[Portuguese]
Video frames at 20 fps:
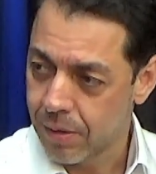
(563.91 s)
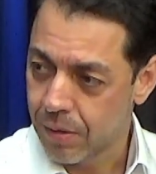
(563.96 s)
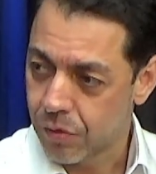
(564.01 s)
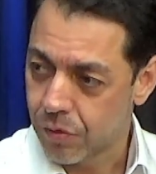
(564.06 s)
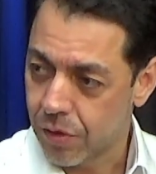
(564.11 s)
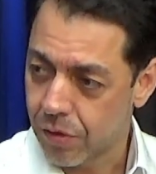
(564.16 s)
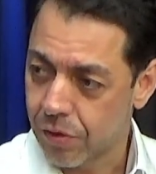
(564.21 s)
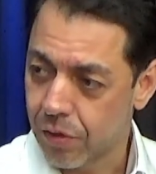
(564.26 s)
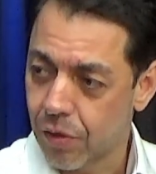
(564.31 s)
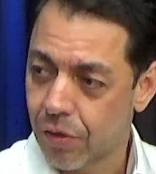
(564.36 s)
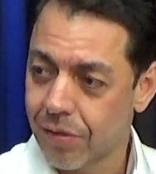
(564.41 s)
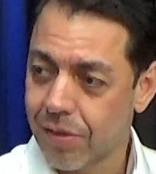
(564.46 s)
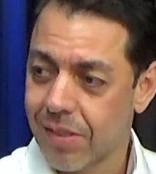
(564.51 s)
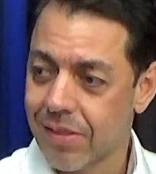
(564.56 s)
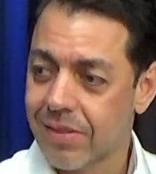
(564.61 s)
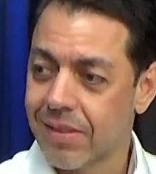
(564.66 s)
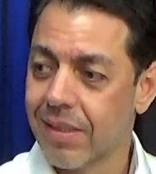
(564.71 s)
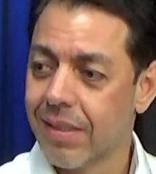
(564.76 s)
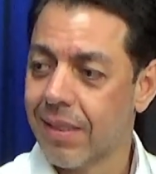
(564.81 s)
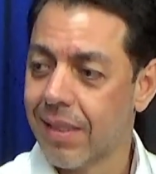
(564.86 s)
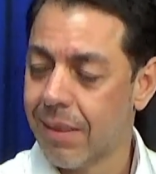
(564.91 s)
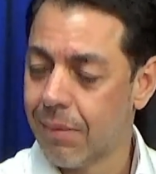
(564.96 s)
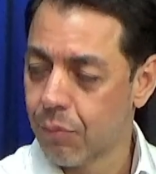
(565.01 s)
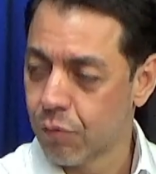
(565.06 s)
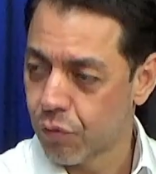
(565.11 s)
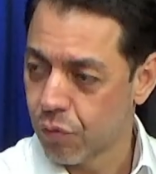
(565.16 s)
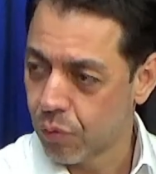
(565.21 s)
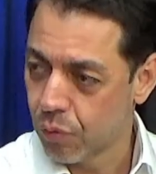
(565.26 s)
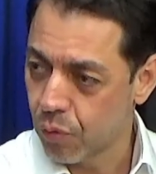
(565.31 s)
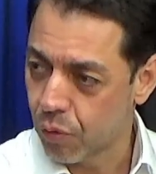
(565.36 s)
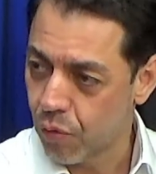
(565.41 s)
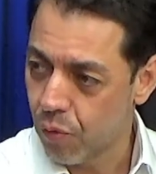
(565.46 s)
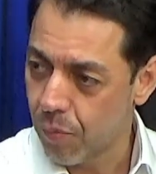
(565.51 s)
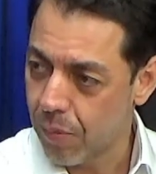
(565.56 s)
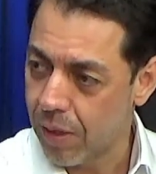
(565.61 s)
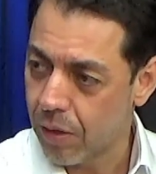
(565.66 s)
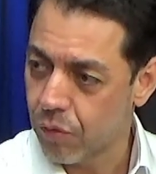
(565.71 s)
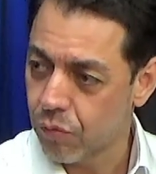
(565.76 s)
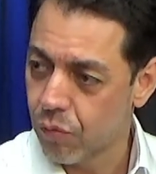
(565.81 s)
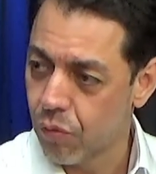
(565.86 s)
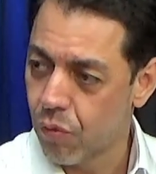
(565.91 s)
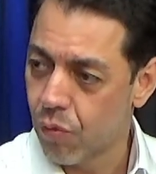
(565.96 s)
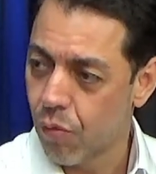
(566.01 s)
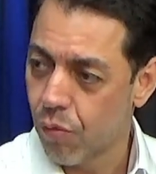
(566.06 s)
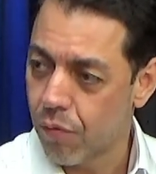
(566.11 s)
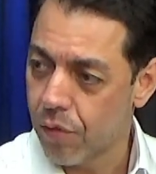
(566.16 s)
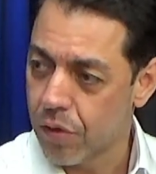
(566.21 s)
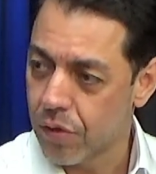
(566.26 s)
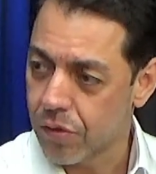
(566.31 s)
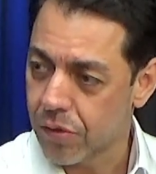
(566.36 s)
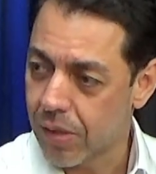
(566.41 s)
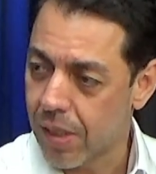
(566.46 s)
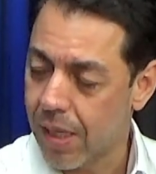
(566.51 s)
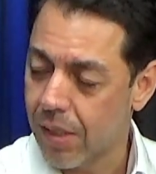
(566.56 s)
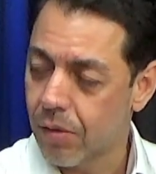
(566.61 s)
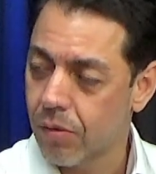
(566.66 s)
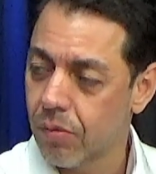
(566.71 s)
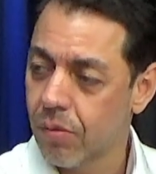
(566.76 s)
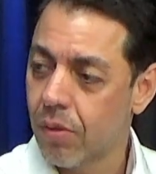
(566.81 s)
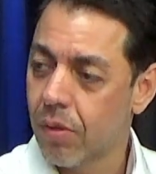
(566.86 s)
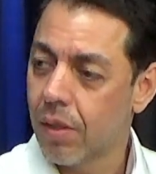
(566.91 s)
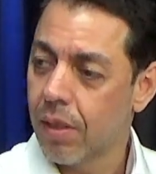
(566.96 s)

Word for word: Ou seja, nós assinamos um documento com o governo do estado